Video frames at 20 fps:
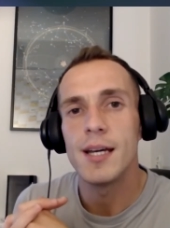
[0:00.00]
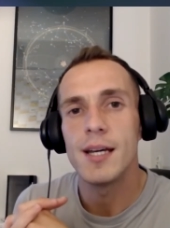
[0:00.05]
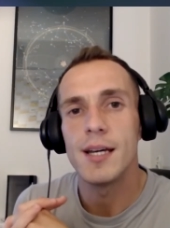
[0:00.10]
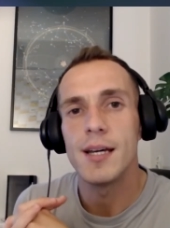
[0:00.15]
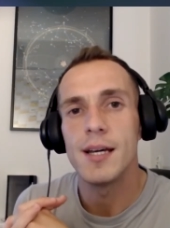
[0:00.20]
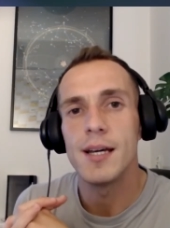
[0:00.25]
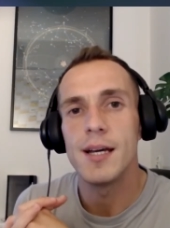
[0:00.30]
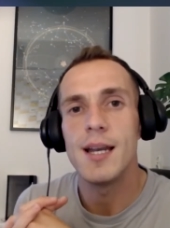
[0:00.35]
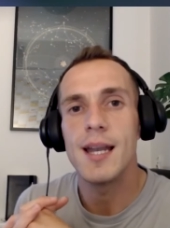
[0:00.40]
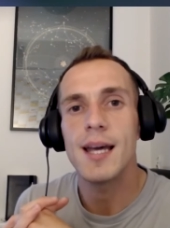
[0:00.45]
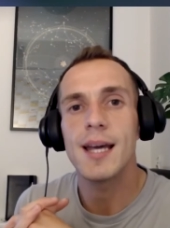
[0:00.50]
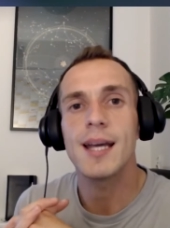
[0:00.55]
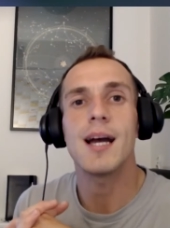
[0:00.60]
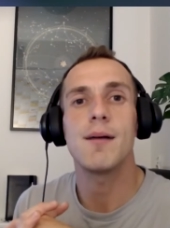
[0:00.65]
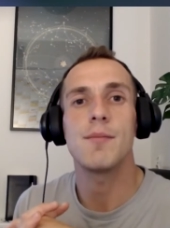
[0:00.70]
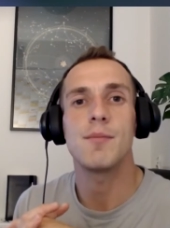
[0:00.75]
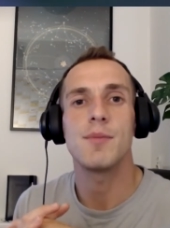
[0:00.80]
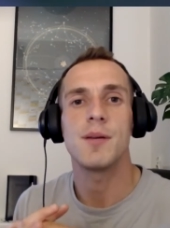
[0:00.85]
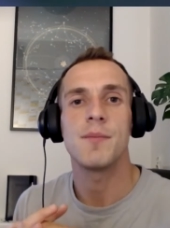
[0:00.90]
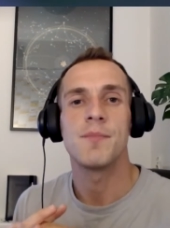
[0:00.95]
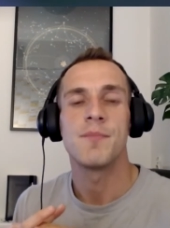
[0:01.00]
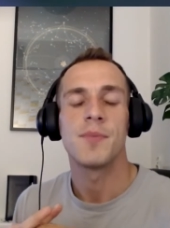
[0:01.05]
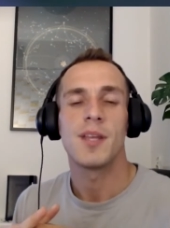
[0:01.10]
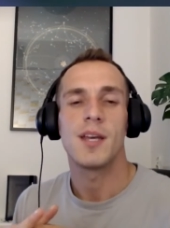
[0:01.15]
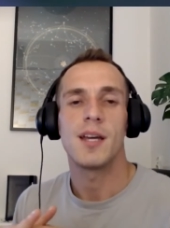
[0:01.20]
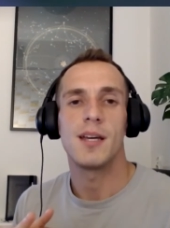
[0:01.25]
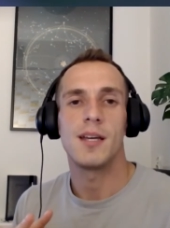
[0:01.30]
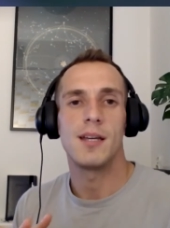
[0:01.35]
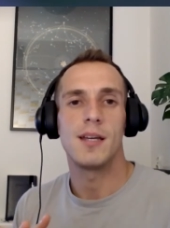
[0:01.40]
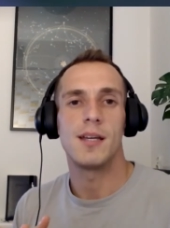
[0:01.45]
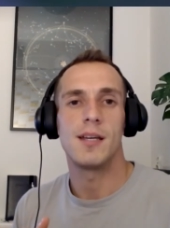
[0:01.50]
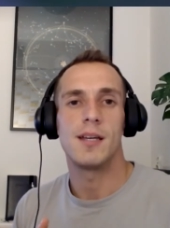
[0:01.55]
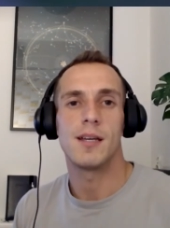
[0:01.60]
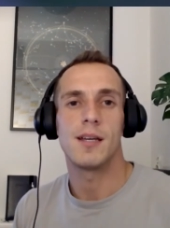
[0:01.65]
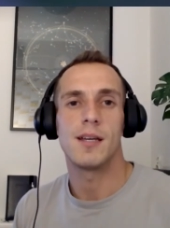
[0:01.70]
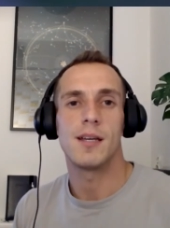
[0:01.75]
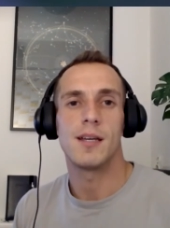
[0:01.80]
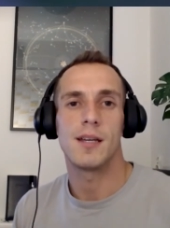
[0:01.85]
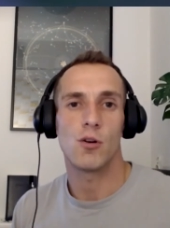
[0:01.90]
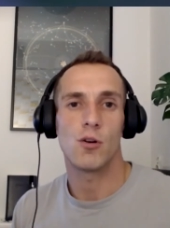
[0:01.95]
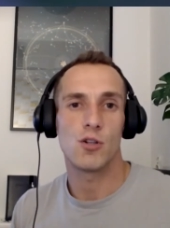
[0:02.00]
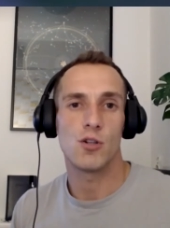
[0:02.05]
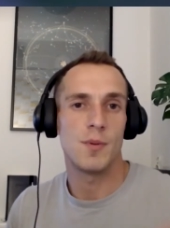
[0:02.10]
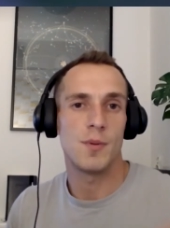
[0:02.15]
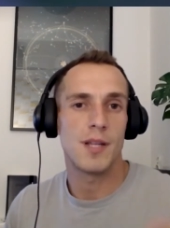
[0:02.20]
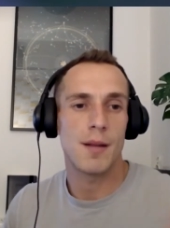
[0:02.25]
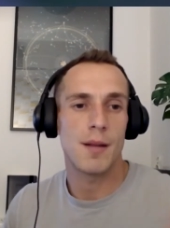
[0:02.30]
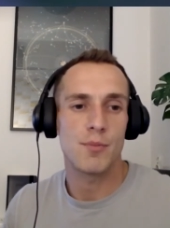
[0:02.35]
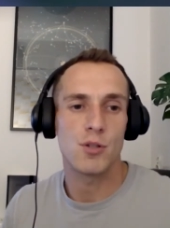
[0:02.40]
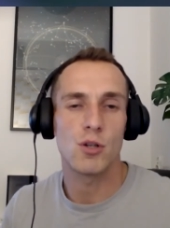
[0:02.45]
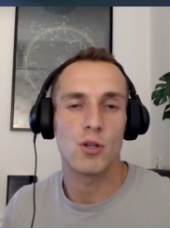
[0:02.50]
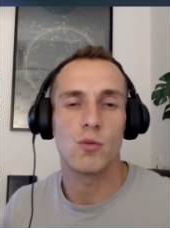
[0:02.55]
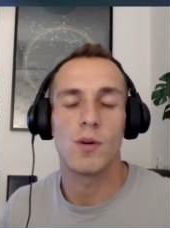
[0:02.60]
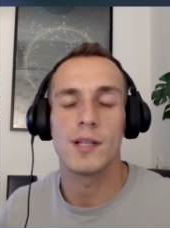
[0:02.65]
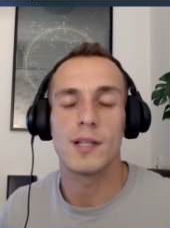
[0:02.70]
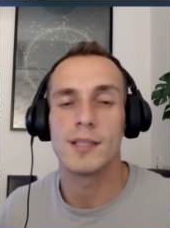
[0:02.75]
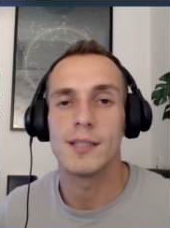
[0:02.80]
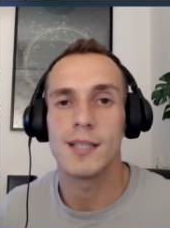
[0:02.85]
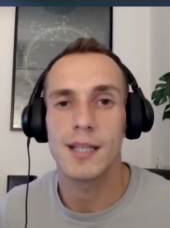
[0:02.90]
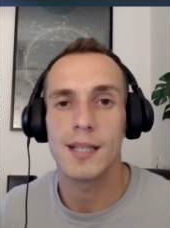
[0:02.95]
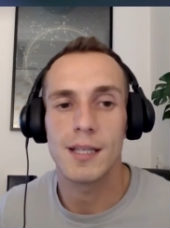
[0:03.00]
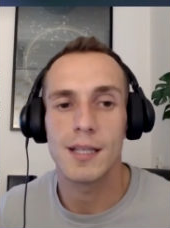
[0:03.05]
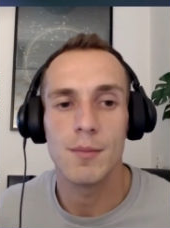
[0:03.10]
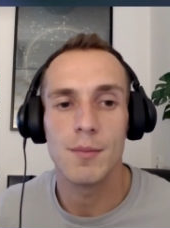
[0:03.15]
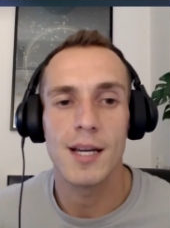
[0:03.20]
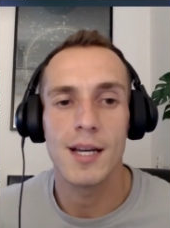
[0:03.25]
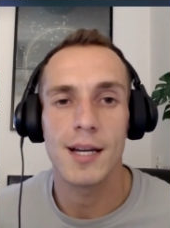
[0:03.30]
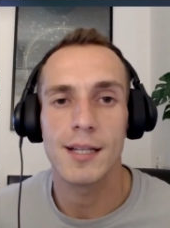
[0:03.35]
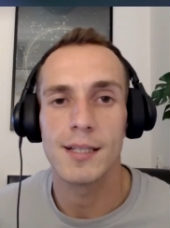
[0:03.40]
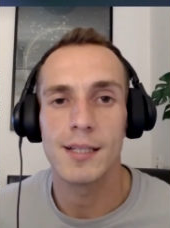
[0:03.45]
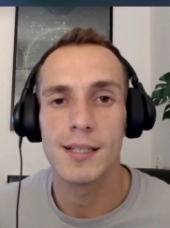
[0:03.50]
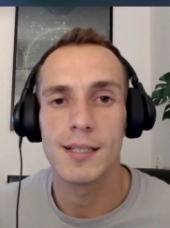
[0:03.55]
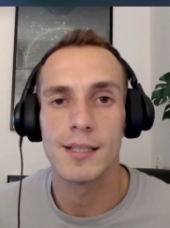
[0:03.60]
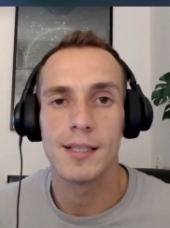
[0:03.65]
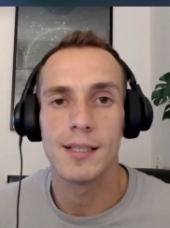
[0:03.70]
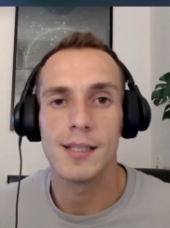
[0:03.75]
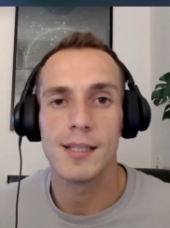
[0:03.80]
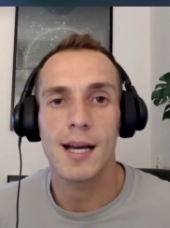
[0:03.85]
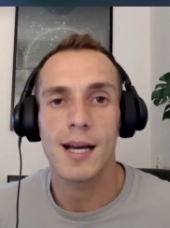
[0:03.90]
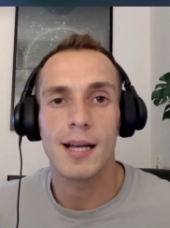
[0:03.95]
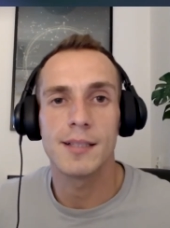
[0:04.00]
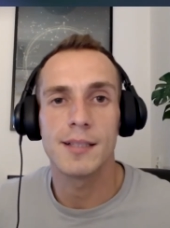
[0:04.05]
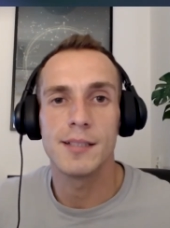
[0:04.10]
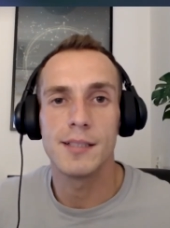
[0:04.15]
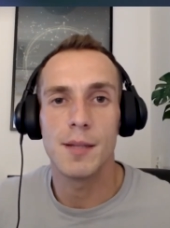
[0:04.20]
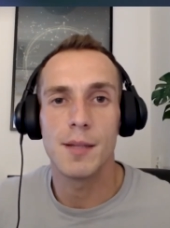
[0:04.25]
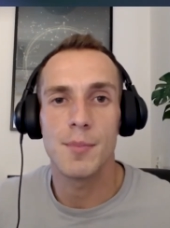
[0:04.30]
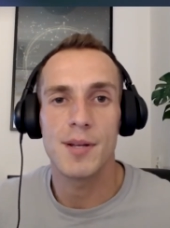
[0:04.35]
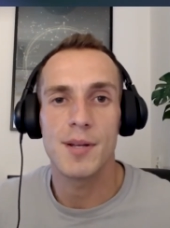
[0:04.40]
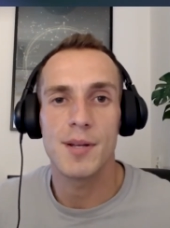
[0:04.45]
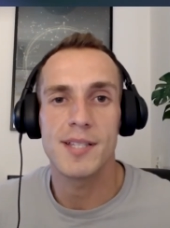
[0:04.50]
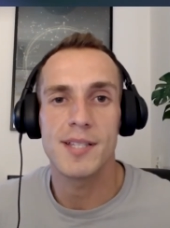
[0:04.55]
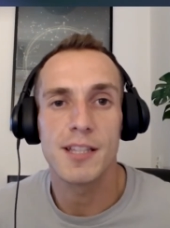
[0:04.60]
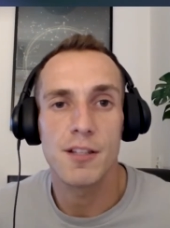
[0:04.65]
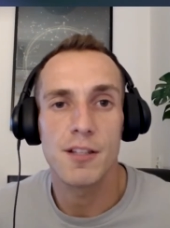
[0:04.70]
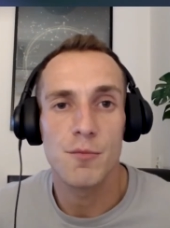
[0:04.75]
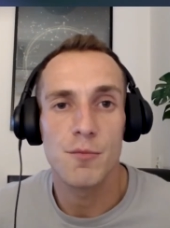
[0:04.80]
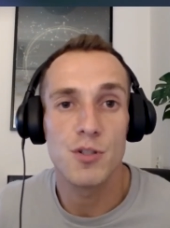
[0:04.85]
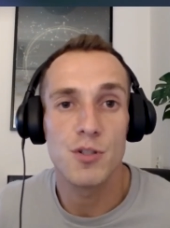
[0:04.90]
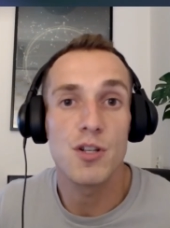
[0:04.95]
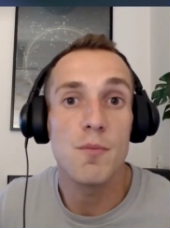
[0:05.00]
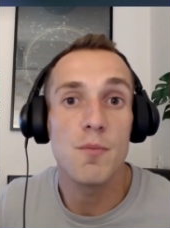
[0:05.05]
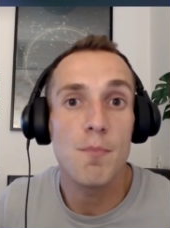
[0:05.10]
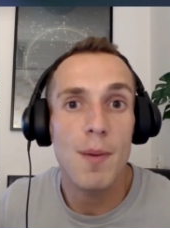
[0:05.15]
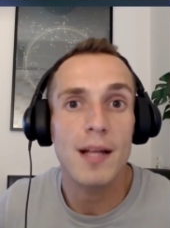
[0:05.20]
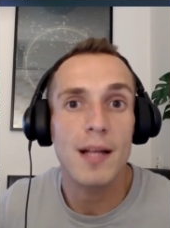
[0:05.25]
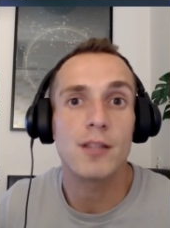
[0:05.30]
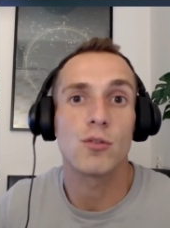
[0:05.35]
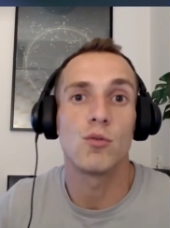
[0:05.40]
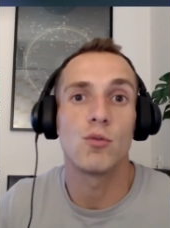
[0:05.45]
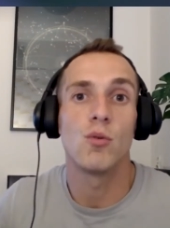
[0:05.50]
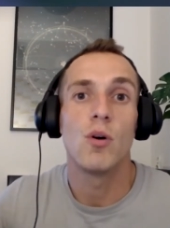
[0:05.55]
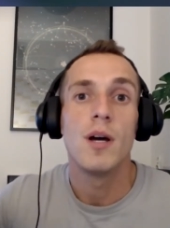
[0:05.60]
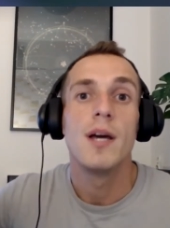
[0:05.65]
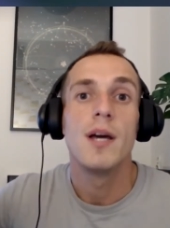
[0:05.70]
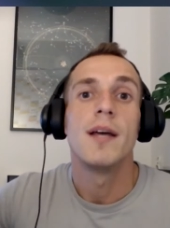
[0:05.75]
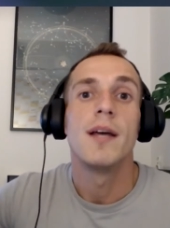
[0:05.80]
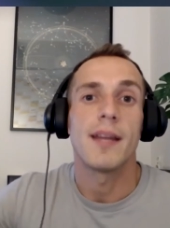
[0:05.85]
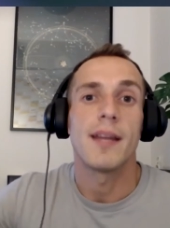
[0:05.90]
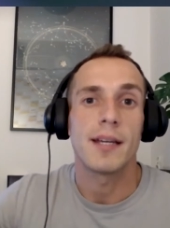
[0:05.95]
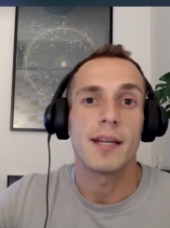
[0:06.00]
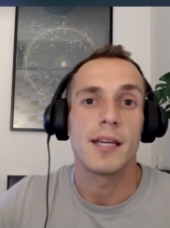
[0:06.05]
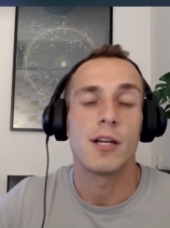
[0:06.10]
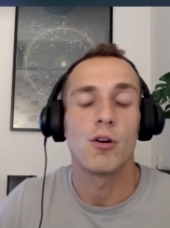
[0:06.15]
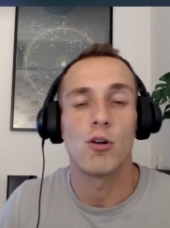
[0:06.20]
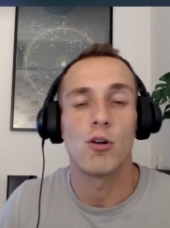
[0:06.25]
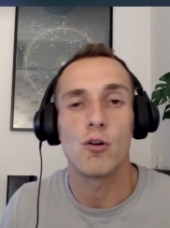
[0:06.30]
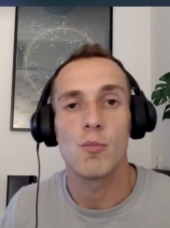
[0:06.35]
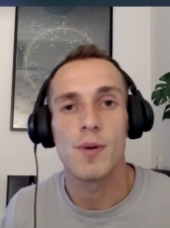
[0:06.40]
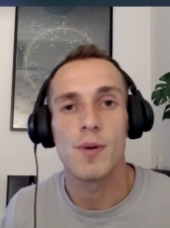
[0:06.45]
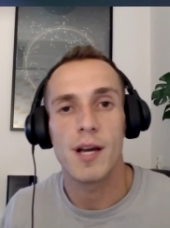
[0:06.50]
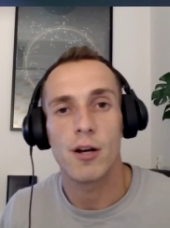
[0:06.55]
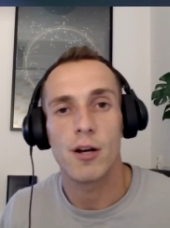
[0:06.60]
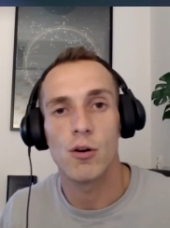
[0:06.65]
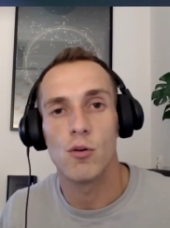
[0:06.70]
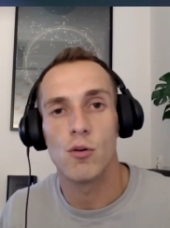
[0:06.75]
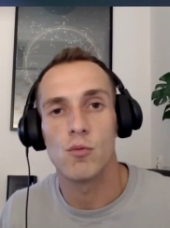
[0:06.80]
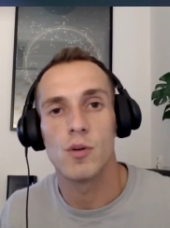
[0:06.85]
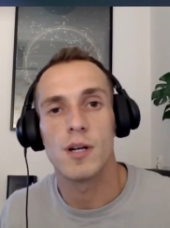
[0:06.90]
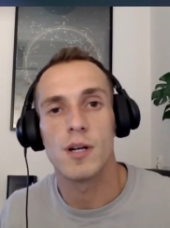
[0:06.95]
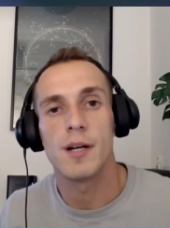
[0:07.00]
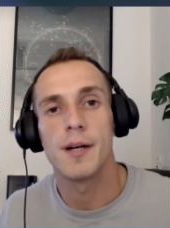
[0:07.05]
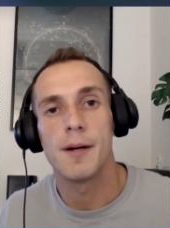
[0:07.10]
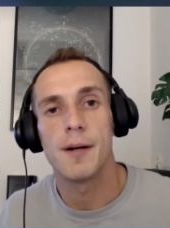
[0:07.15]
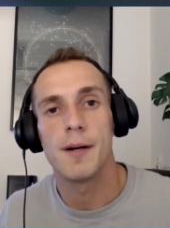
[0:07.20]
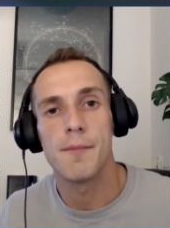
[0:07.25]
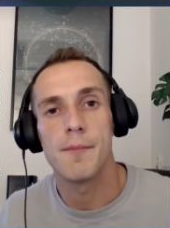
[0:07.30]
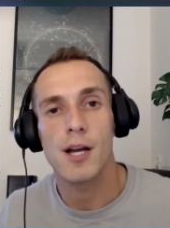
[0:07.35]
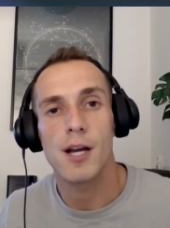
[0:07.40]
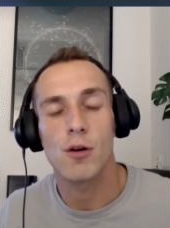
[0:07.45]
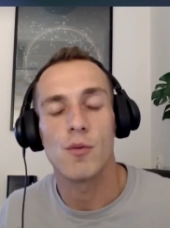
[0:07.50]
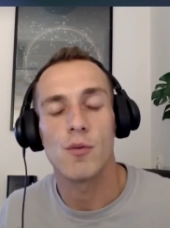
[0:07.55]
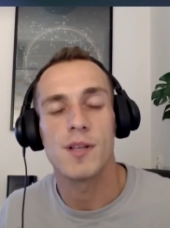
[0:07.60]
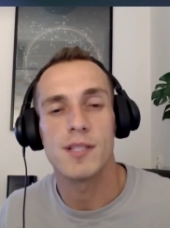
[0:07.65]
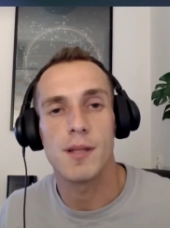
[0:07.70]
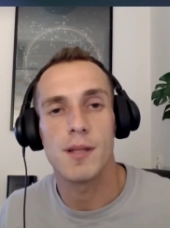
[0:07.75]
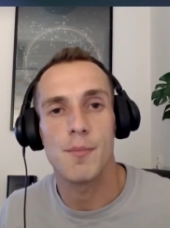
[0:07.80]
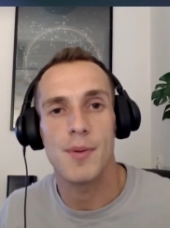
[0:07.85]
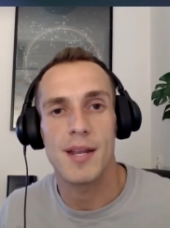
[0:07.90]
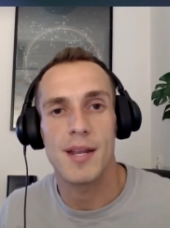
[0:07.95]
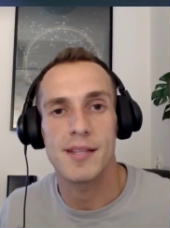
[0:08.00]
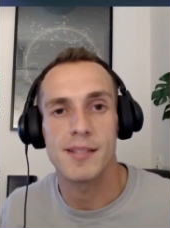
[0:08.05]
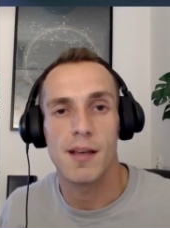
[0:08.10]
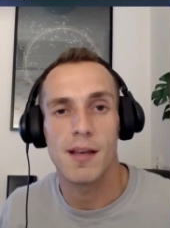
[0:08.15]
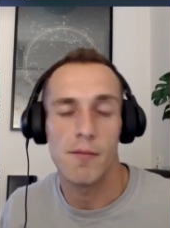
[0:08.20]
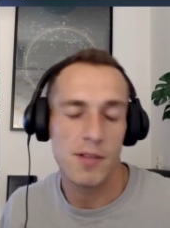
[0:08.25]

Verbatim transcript: e, lekami, e, choćby na przykład takimi jak, jak antydepresanty w przypadku takiej choroby, jaką, jaką jest depresja.